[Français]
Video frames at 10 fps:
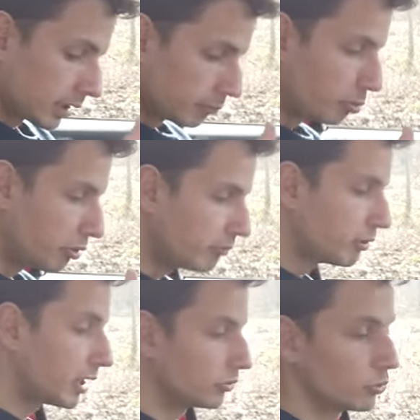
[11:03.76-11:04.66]
Comme vous pouvez
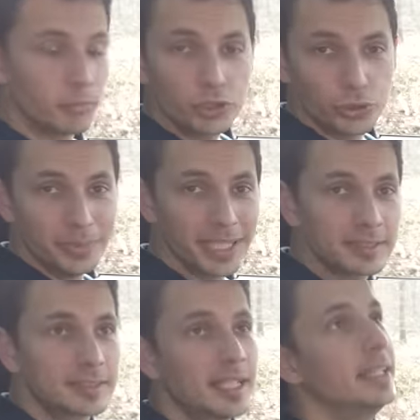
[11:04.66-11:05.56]
le voir, donc moi je suis
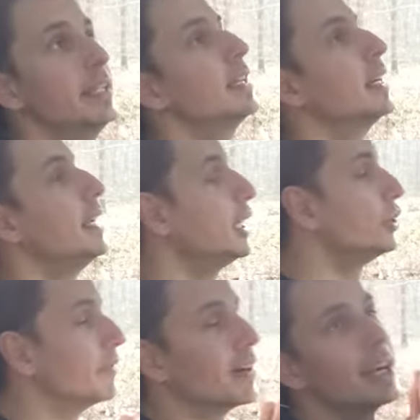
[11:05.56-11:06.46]
bien installé.
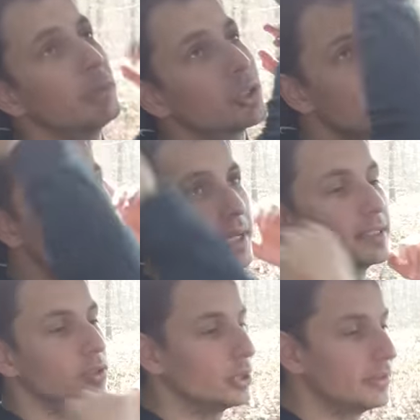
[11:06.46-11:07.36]
Là, j'ai vraiment de la
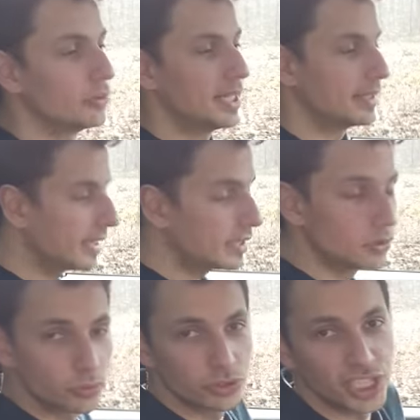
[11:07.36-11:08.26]
place au niveau de la
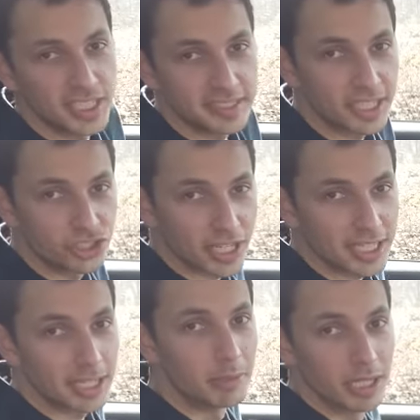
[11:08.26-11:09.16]
tête, donc j'ai les sièges
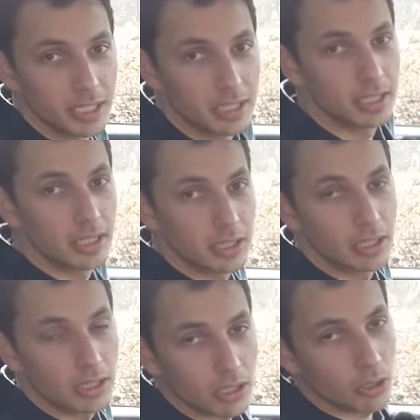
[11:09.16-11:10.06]
réglables
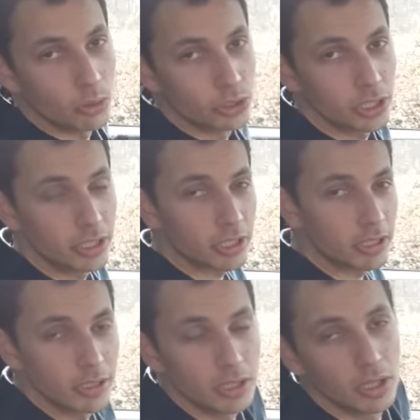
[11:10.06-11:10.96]
en
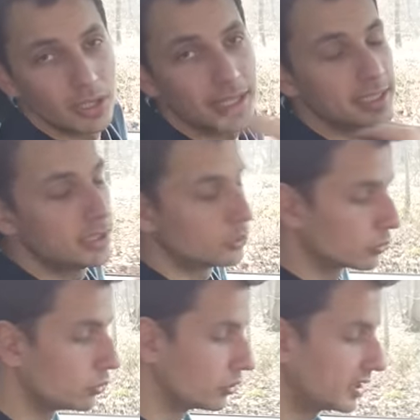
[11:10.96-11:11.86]
hauteur,
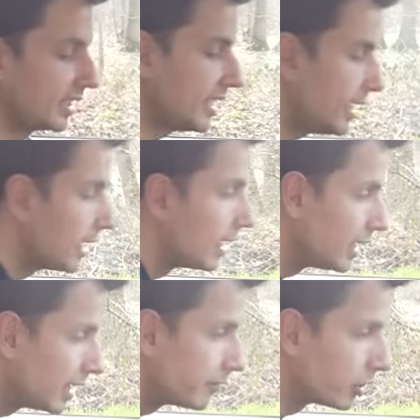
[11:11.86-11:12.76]
l'inclinaison du dossier,
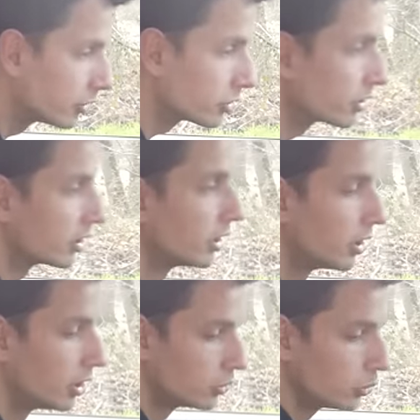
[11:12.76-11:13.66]
l'avance,
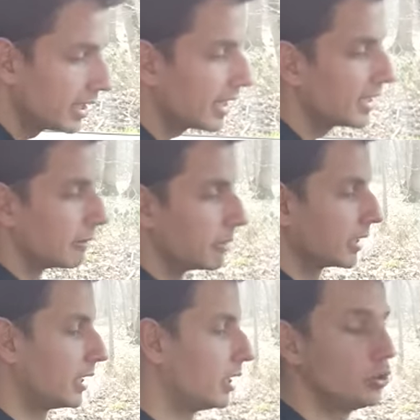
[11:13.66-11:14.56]
tout est
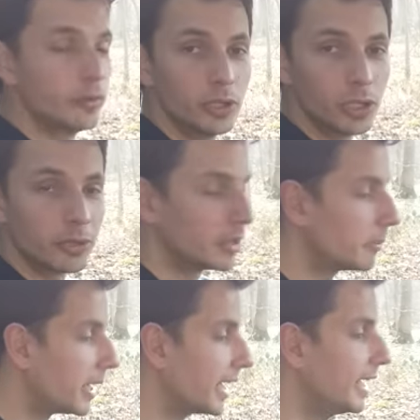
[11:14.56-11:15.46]
réglable. Le volant,
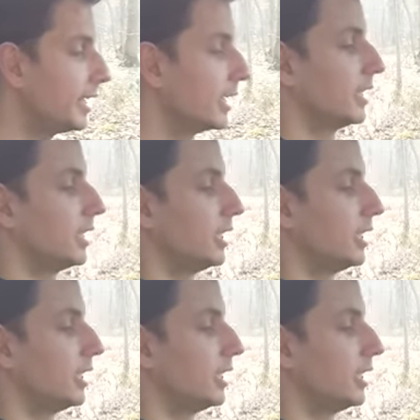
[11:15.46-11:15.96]
pareil,